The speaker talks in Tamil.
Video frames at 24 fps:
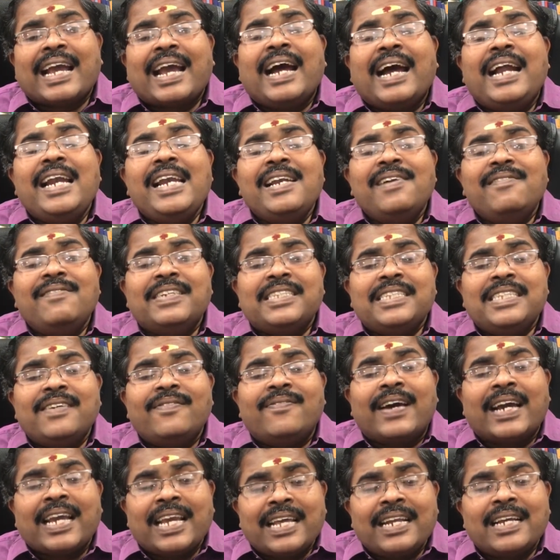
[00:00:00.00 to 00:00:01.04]
கல் வந்து
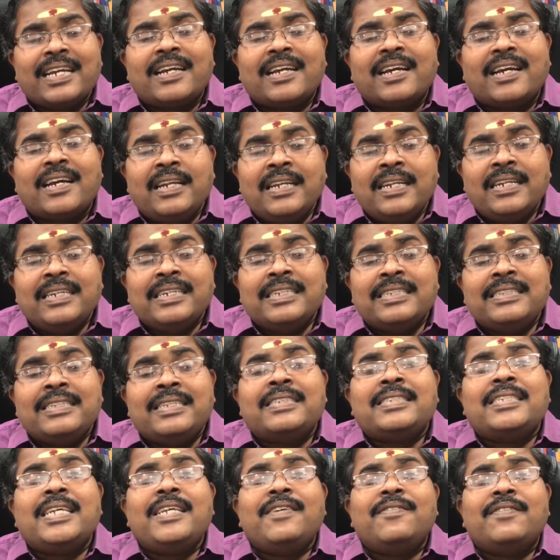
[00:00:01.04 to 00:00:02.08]
வைரக்கல்
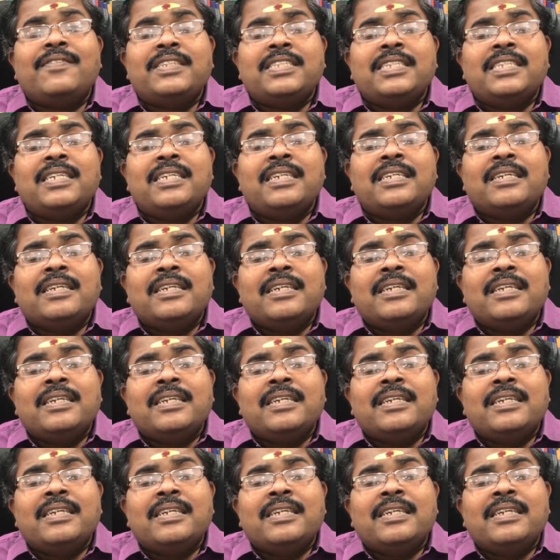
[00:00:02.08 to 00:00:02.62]
திசை வந்து